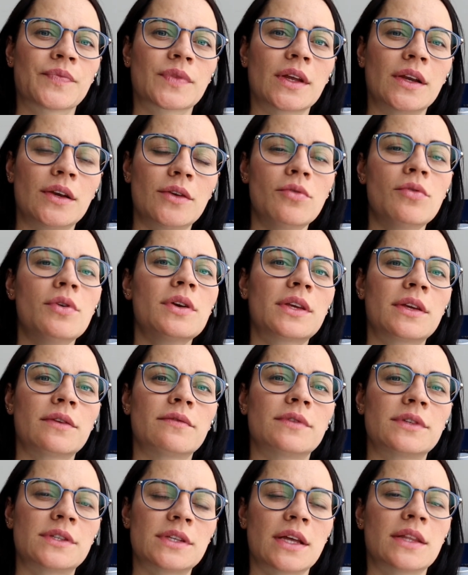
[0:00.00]

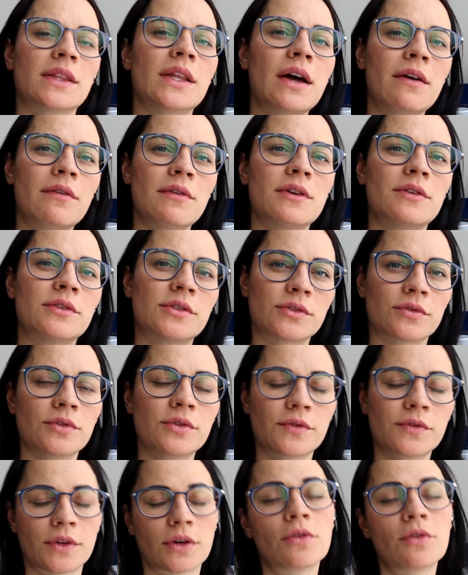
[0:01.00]
легким восстанавливаться
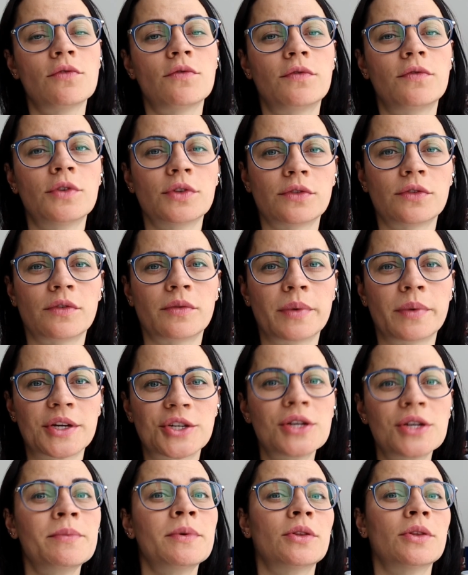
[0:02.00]
вот в таком фоновом
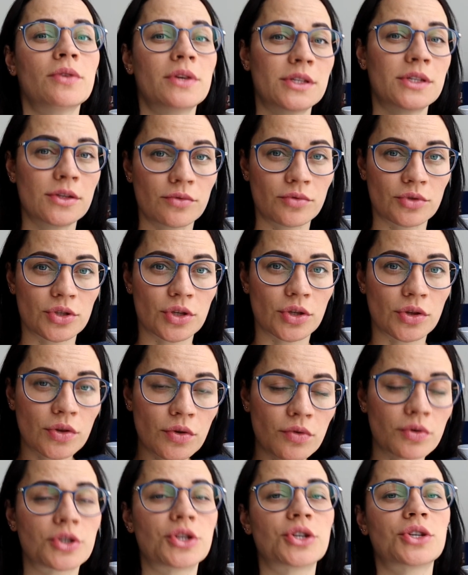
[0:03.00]
режиме, но если нужно
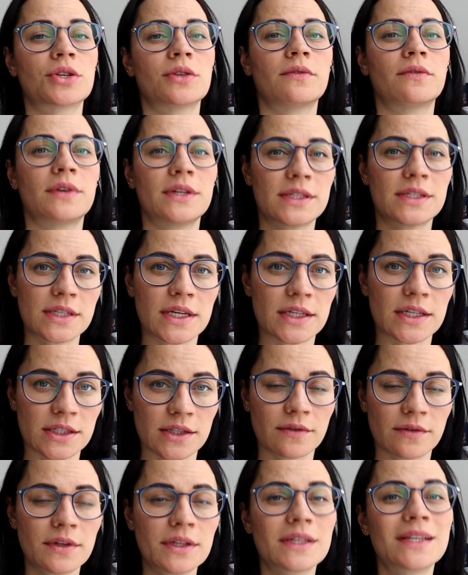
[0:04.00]
точечно
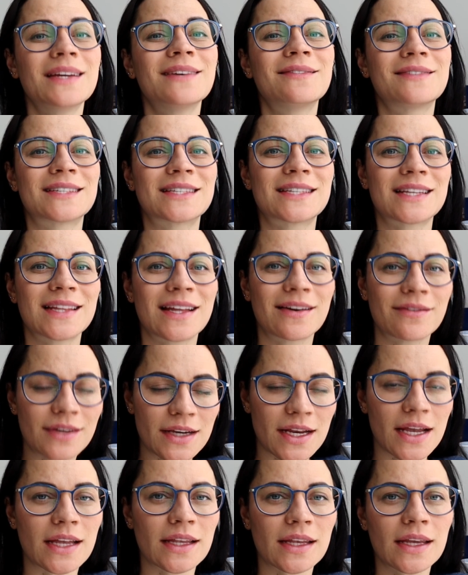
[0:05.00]
воздействовать для
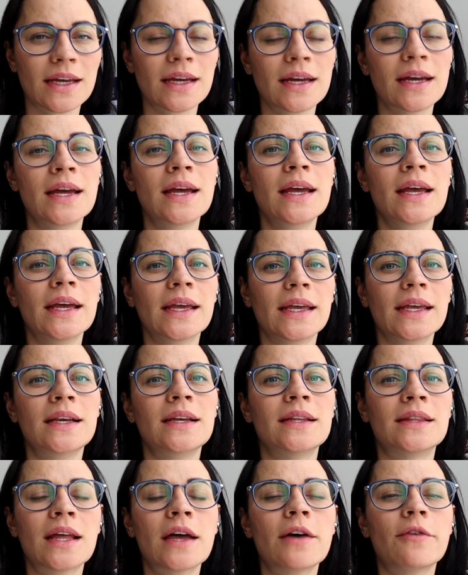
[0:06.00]
восстановления
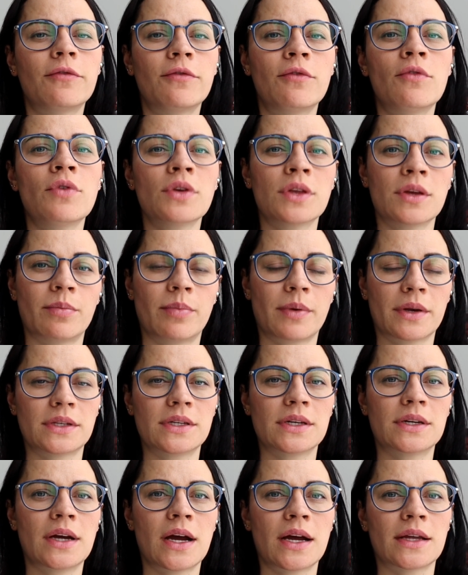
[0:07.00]
или на фоне
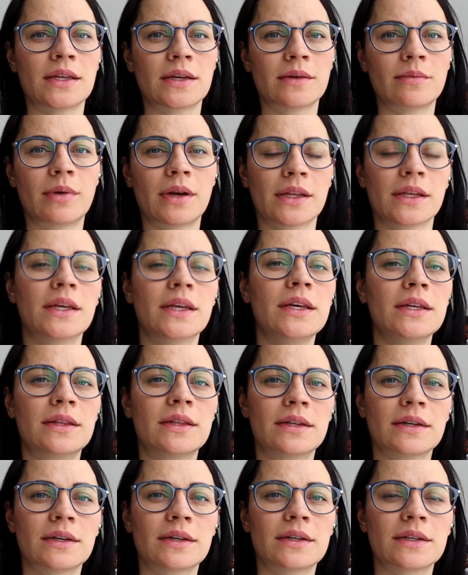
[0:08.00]
протекания
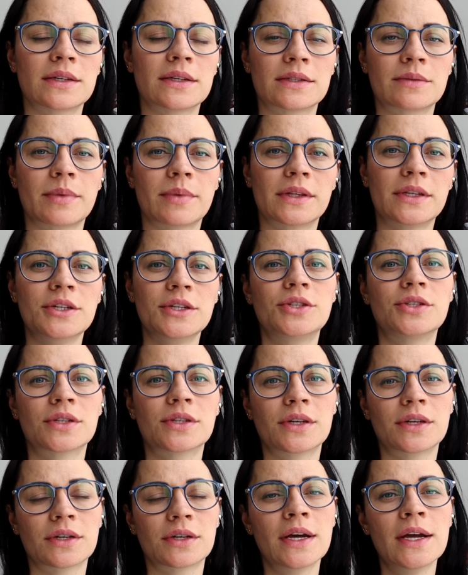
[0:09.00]
бронхита,
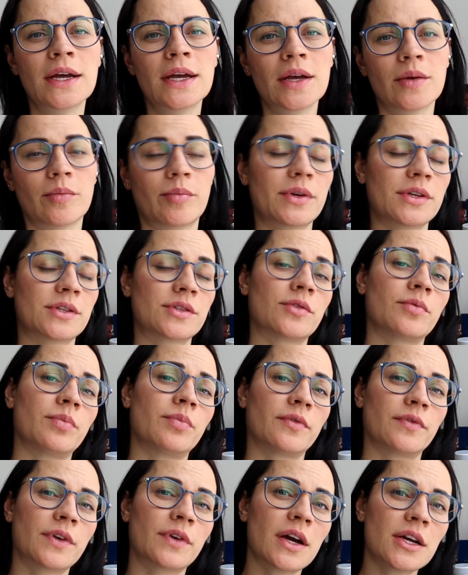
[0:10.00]
астматических
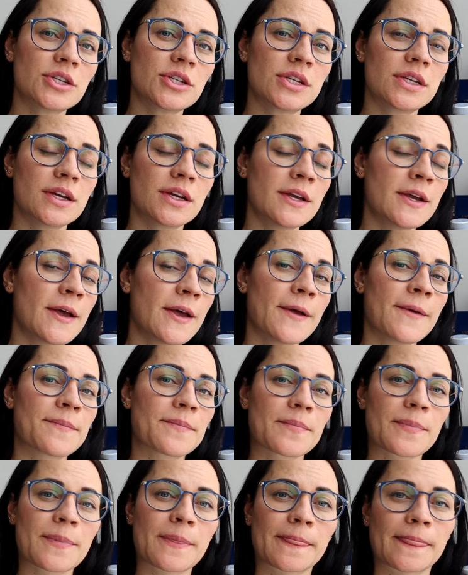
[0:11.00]
приступов кашля,
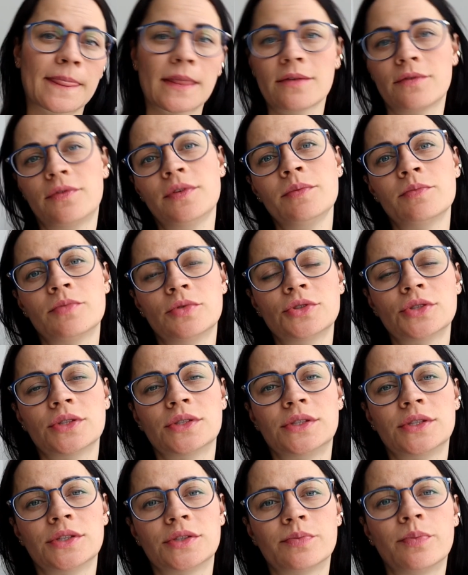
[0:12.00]
вы
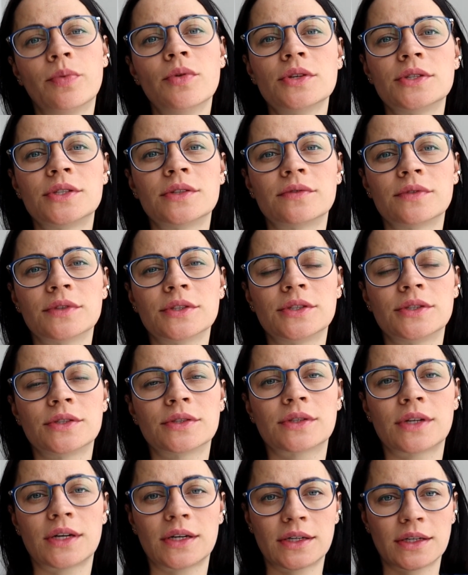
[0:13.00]
можете
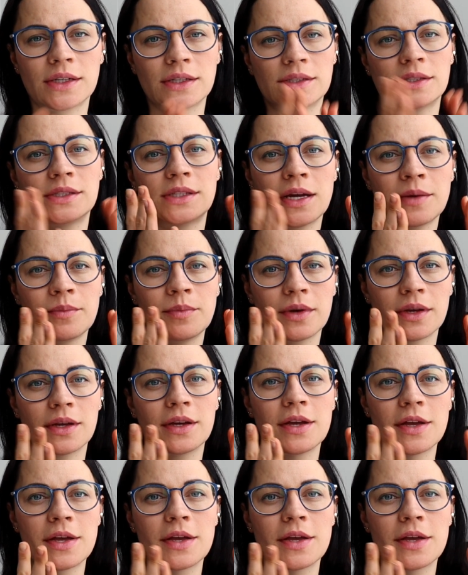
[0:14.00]
использовать как раз самые